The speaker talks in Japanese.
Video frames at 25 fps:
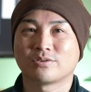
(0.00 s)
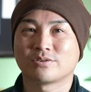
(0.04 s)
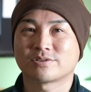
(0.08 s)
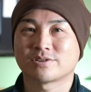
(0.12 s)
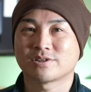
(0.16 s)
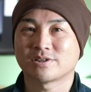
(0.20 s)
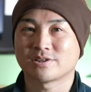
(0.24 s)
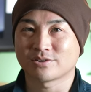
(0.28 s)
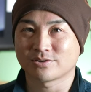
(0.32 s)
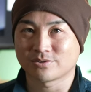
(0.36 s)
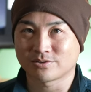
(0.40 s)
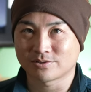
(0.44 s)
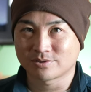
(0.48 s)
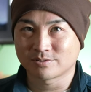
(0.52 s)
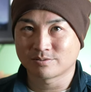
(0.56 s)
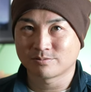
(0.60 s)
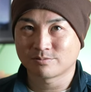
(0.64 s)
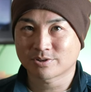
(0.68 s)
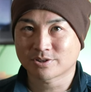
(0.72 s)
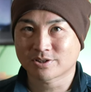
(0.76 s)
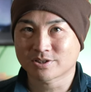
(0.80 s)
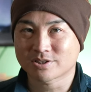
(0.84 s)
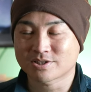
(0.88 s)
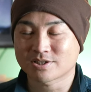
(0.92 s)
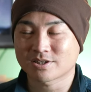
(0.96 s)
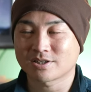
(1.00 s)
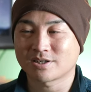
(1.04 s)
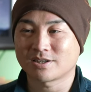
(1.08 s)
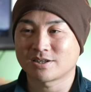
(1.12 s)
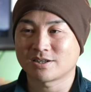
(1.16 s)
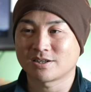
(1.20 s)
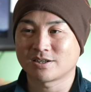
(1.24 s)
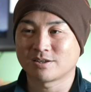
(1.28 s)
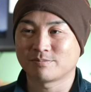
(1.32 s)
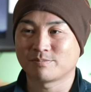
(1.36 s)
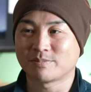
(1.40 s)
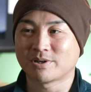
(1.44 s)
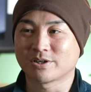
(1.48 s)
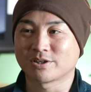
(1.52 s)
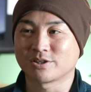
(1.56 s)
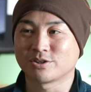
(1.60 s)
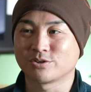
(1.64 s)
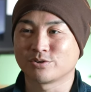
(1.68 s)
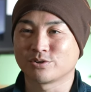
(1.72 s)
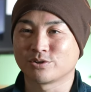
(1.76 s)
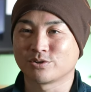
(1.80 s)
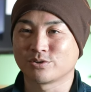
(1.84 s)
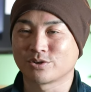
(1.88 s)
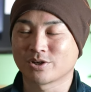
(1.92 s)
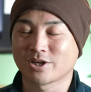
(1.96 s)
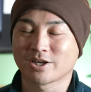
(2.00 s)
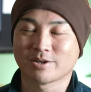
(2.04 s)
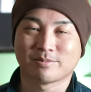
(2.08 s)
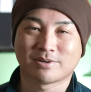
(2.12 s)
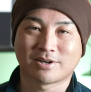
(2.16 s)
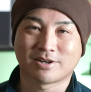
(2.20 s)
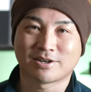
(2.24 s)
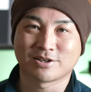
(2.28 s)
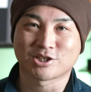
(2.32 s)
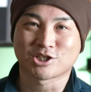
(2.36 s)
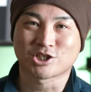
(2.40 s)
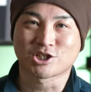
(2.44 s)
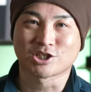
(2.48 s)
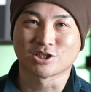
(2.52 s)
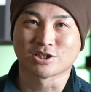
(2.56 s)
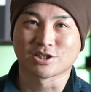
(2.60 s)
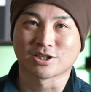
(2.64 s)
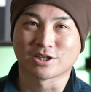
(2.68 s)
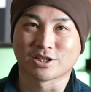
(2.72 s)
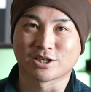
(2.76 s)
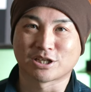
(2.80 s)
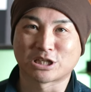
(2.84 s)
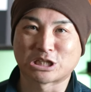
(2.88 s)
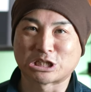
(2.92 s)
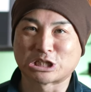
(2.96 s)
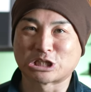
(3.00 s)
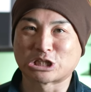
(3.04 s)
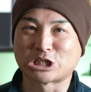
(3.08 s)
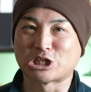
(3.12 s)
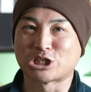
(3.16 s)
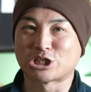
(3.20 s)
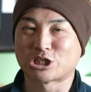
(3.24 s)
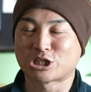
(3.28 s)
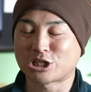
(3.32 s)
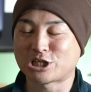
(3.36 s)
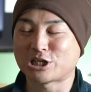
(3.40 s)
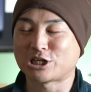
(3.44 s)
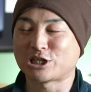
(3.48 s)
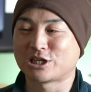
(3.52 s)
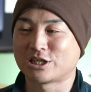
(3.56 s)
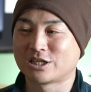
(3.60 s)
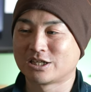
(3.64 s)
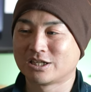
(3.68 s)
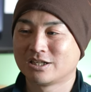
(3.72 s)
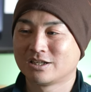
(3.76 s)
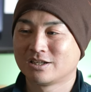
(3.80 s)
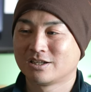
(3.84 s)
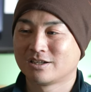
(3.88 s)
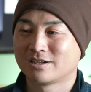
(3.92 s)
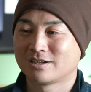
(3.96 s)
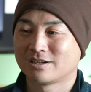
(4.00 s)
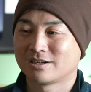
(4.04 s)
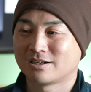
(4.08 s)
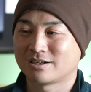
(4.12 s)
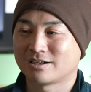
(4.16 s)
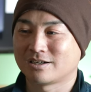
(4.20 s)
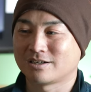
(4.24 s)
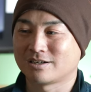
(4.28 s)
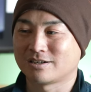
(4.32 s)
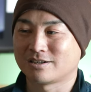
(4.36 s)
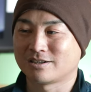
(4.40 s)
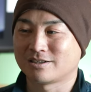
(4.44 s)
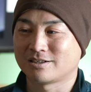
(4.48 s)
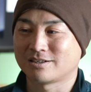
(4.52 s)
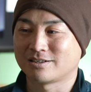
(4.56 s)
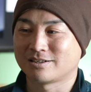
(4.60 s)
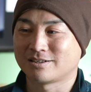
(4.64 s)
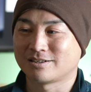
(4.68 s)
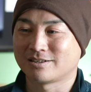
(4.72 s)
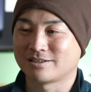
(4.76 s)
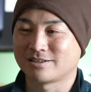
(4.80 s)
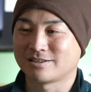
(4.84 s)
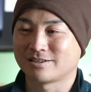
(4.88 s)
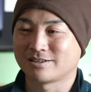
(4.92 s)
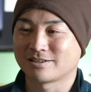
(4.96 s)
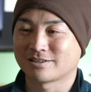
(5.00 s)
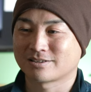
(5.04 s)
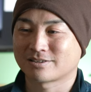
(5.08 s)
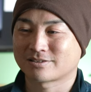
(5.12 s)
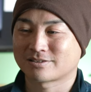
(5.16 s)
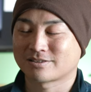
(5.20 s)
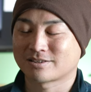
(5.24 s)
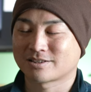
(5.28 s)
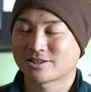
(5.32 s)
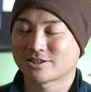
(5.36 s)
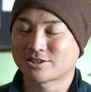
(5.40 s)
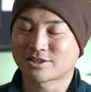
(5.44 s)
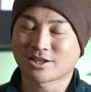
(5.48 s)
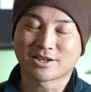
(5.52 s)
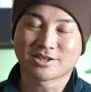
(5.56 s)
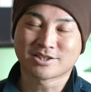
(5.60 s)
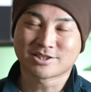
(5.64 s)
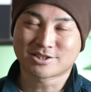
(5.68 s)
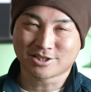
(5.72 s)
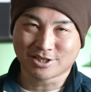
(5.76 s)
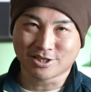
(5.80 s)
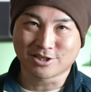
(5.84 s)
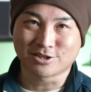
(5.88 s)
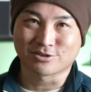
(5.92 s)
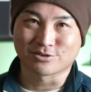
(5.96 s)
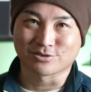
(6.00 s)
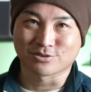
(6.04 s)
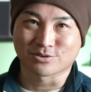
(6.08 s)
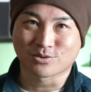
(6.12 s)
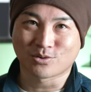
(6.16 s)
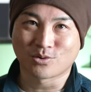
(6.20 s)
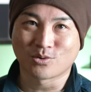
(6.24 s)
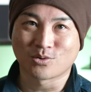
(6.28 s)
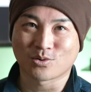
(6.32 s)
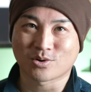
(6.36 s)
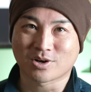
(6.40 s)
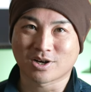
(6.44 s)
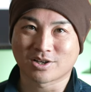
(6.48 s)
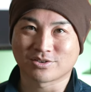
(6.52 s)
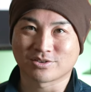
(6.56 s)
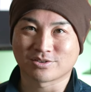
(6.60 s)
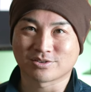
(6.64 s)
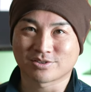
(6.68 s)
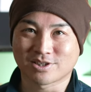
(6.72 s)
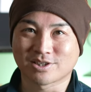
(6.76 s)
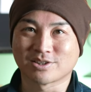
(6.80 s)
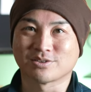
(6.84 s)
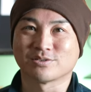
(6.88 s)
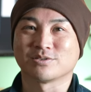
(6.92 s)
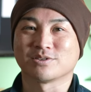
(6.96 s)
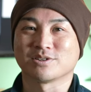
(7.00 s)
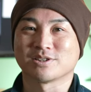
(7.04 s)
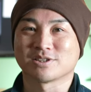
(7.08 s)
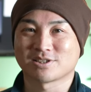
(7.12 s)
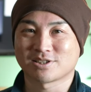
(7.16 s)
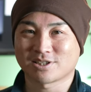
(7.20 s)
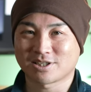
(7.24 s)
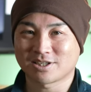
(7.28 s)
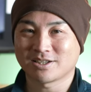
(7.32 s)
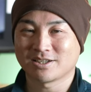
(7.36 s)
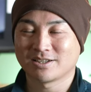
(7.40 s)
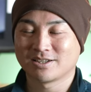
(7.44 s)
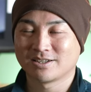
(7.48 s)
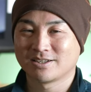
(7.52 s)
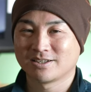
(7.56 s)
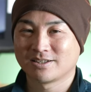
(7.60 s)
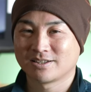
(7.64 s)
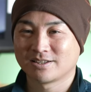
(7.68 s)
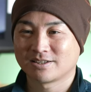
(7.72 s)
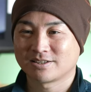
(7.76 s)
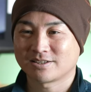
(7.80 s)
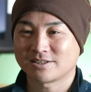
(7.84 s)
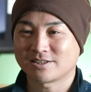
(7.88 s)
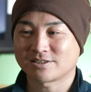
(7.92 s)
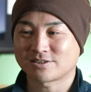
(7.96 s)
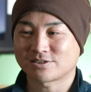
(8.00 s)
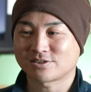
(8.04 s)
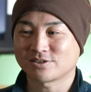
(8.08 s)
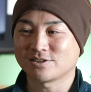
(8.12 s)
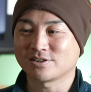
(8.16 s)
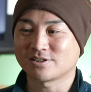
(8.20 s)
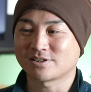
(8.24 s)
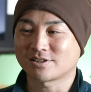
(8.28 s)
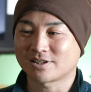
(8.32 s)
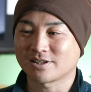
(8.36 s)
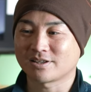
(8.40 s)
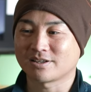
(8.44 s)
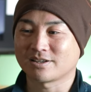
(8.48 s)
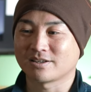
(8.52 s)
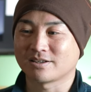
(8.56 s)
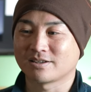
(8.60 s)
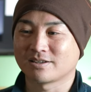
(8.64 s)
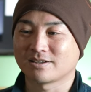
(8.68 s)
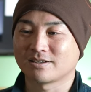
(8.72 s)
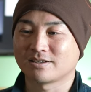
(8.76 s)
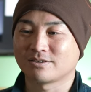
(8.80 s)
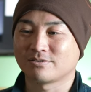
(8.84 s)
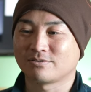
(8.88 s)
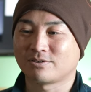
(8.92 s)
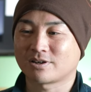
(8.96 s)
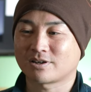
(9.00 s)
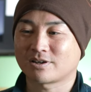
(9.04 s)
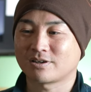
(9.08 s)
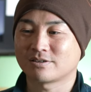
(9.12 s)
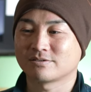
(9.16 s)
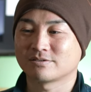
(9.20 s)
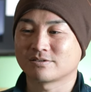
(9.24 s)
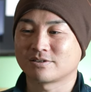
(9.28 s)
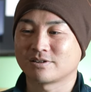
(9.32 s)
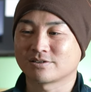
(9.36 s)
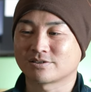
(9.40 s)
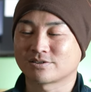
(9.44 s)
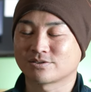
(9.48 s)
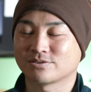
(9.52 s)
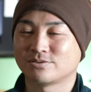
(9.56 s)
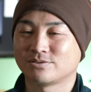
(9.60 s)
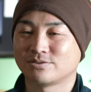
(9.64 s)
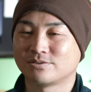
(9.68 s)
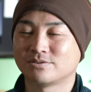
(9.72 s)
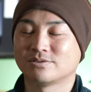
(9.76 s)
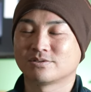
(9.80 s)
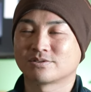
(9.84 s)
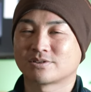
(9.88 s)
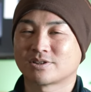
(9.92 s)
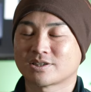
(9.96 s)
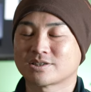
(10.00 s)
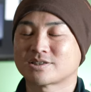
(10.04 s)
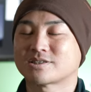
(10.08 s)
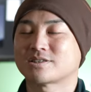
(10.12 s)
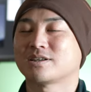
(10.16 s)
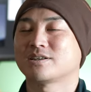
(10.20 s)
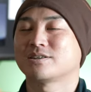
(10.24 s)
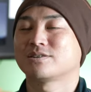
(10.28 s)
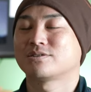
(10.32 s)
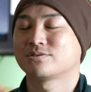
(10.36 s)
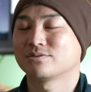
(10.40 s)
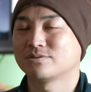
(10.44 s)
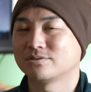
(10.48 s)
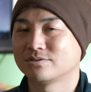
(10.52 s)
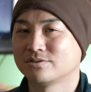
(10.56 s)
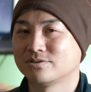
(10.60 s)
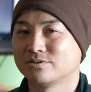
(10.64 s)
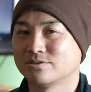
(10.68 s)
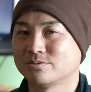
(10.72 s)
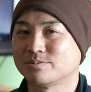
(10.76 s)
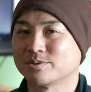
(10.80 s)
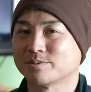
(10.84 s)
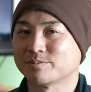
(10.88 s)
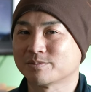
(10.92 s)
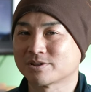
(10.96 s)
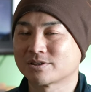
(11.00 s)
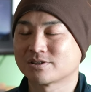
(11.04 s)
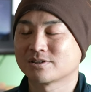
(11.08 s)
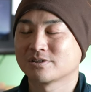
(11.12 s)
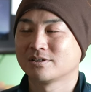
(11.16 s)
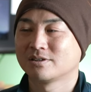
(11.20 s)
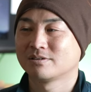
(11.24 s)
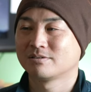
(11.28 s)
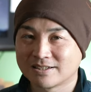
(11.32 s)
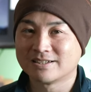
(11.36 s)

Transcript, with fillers: の性能私がいろいろライブ配信で言っていたあ期待している交換の性能ですねについて、えー、分かる画像を出したいと思います